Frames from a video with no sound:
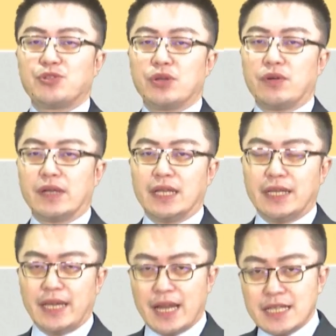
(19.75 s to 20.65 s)
所以讲咱
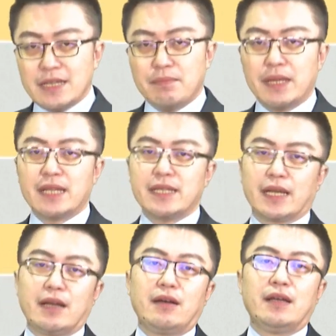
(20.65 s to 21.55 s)
今仔日明仔
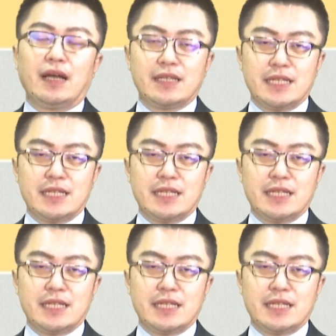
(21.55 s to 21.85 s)
载到啊，